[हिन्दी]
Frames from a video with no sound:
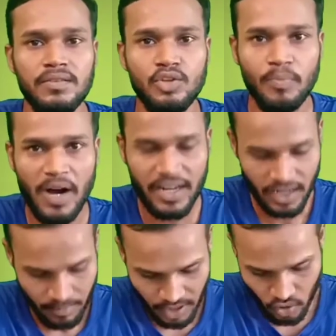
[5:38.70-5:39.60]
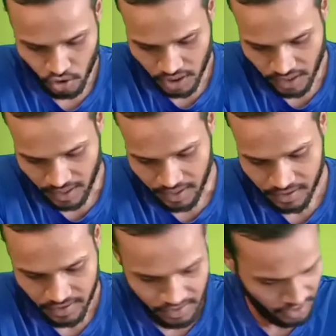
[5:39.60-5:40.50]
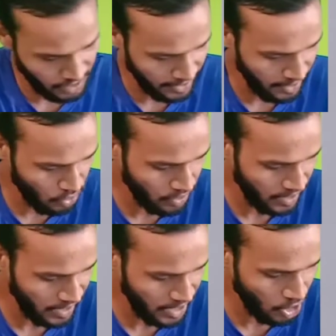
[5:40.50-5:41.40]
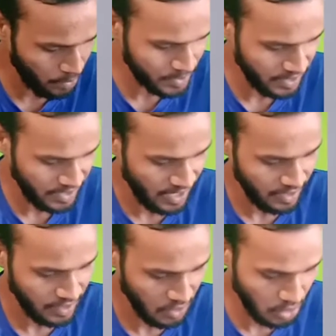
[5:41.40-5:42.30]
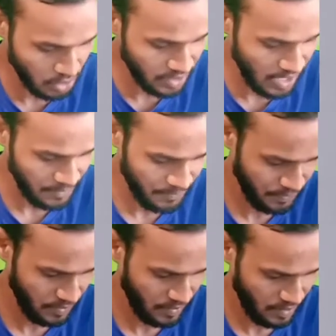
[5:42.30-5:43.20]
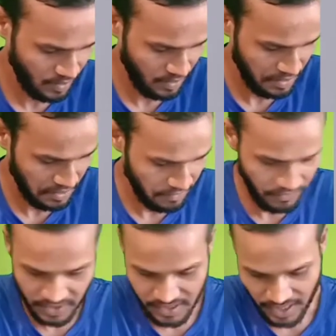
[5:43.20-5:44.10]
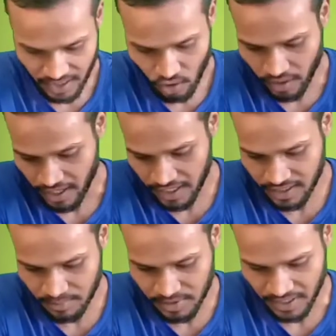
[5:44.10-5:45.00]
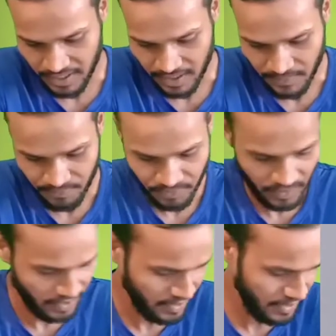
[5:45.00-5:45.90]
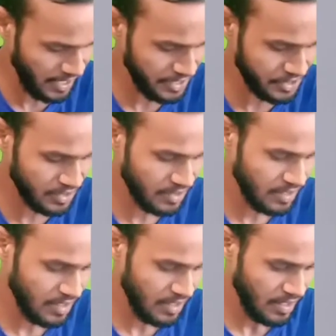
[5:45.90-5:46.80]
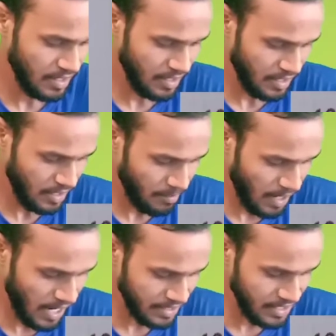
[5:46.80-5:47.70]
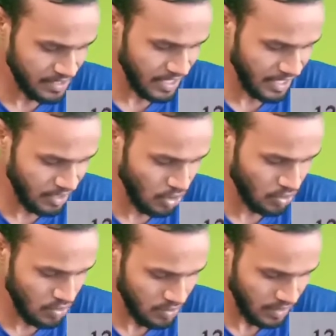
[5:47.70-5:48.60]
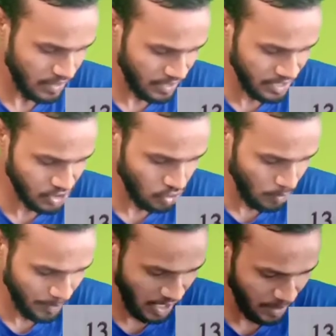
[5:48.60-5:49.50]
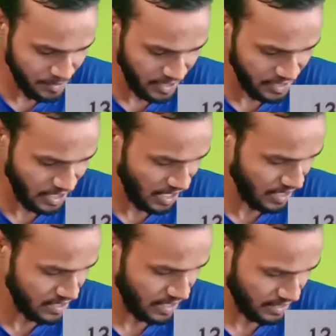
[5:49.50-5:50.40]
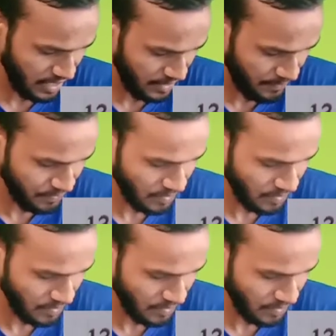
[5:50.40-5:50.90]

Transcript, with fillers: तो बारह नंबर क्वेश्चन का जितने लोगों ने ए ऑप्शन दिया है गुर्दा वे सारे लोग एकदम सही हैं नेक्स्ट भारतीय सैनिकों को किस उपनाम से जाना जाता है